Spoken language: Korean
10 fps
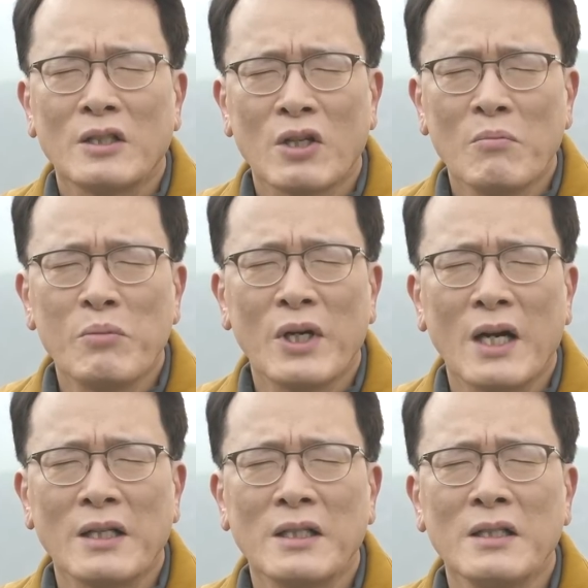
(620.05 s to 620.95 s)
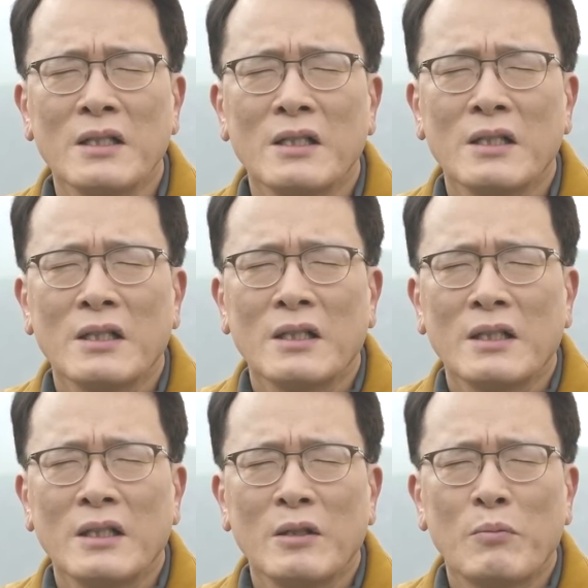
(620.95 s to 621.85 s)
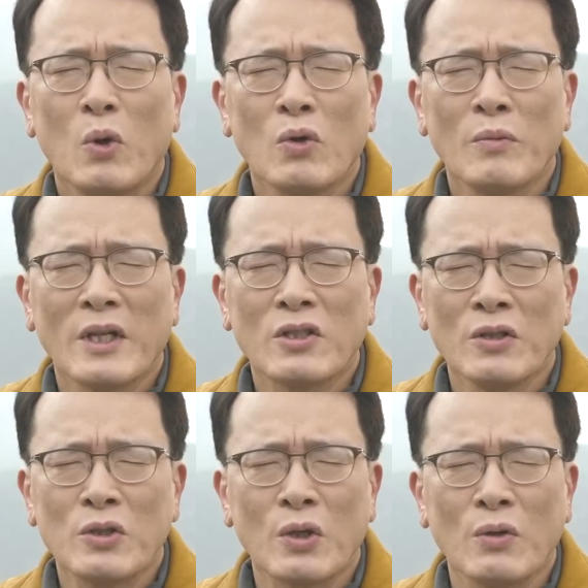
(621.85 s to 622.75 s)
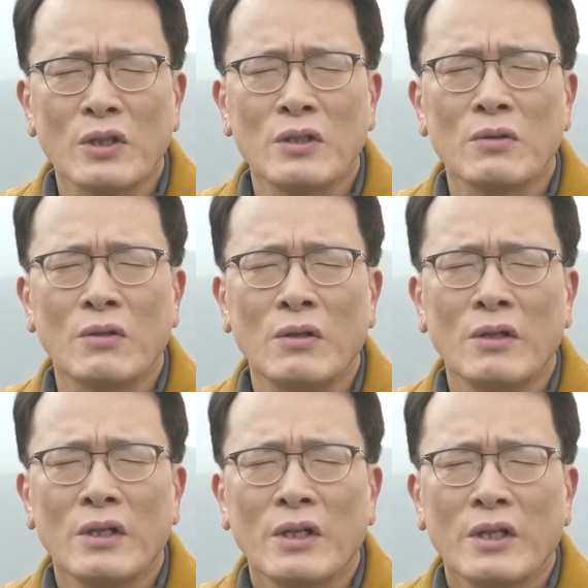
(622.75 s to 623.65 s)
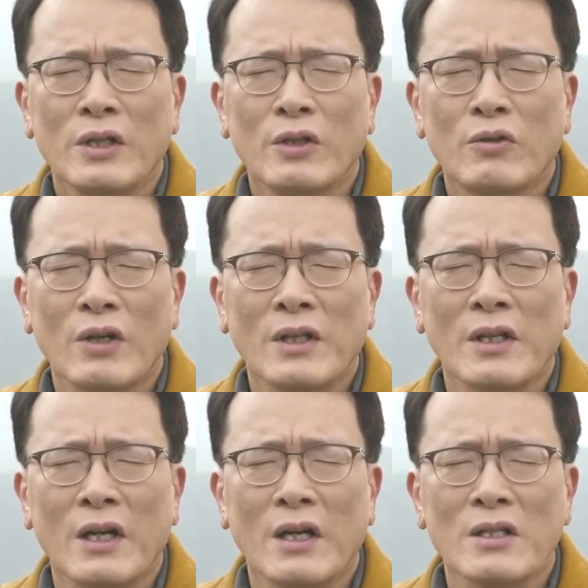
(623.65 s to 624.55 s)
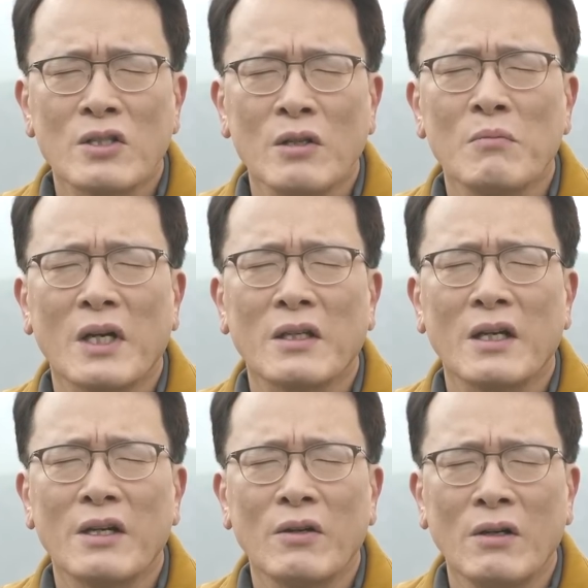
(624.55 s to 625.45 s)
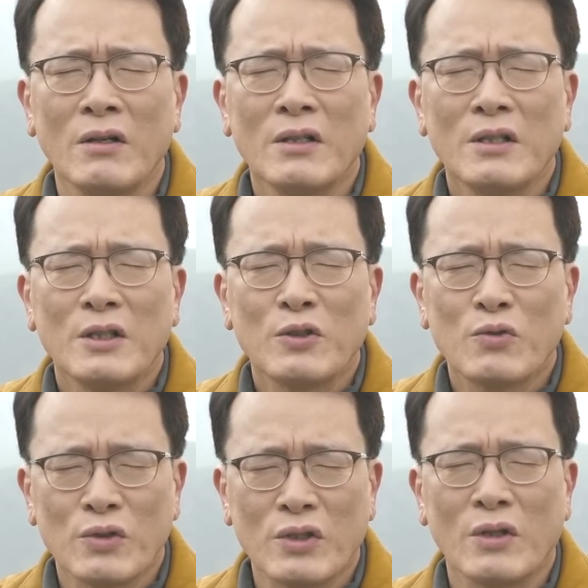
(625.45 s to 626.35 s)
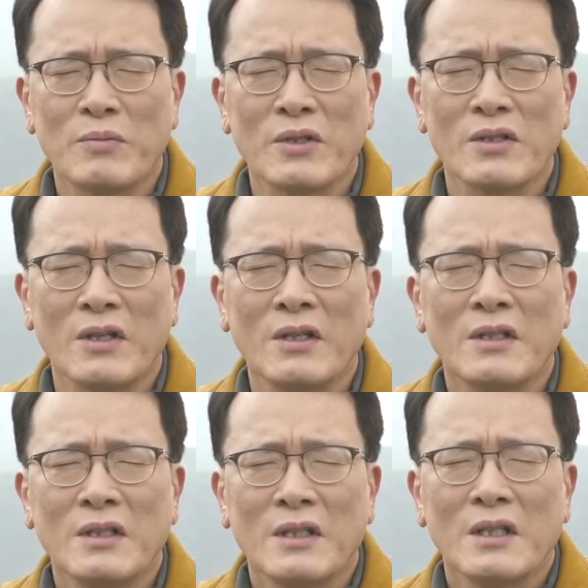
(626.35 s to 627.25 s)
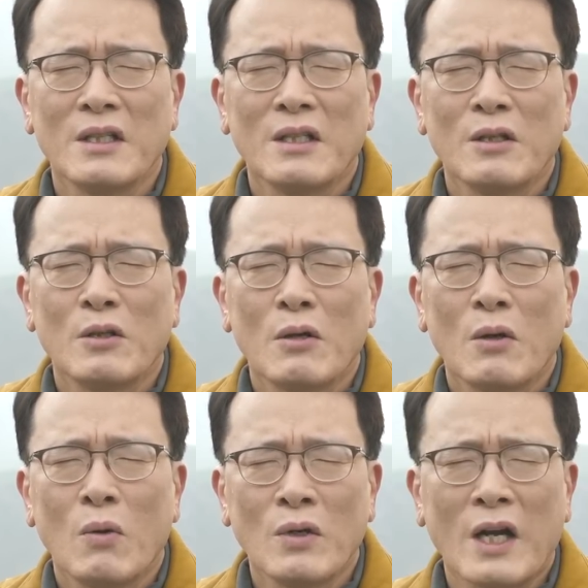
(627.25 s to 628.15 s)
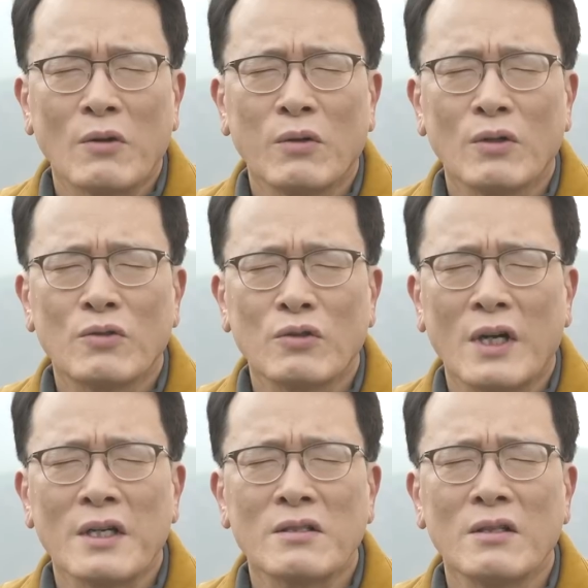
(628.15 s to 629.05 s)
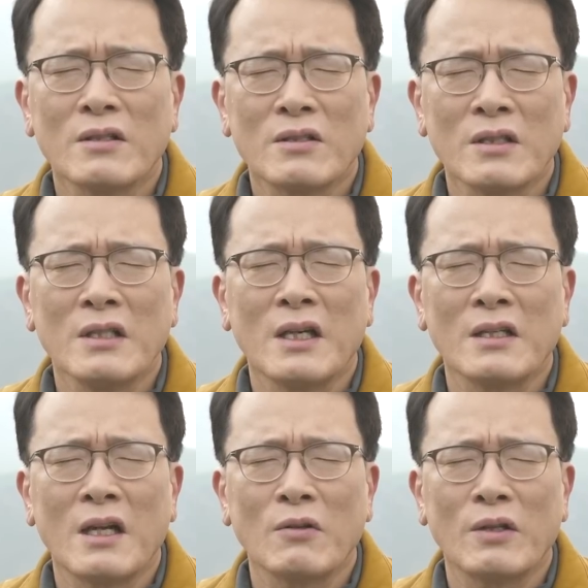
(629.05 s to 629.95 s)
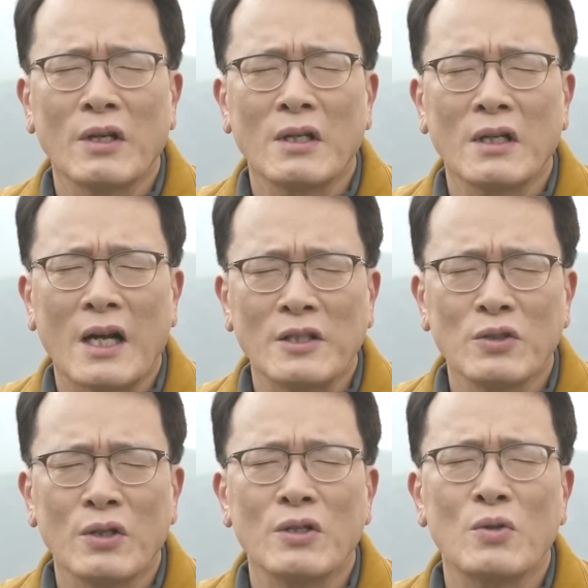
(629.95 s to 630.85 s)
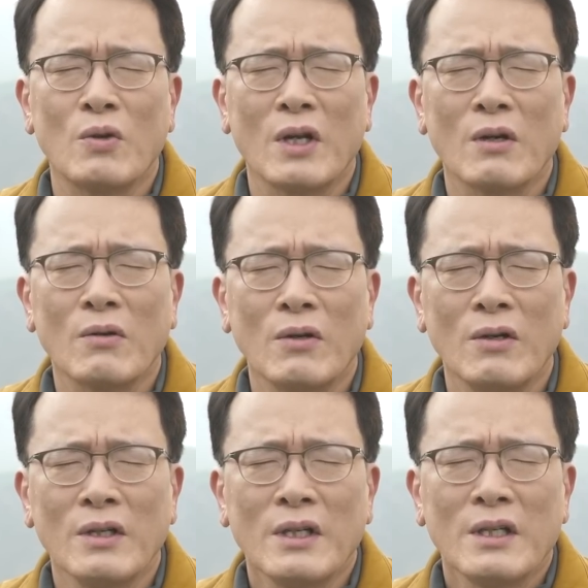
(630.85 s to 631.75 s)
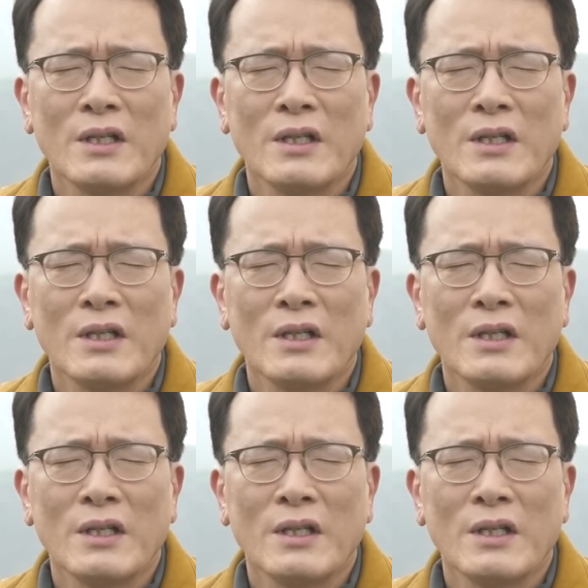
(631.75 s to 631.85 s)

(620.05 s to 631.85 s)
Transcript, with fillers: 전파하는 이 복음의 전초기지로 이 귀한 나라가 쓰임받게 하여 주시옵소서. 오늘 하루도 주 안에서 승리하는 하루 되기를 간절히 소원하고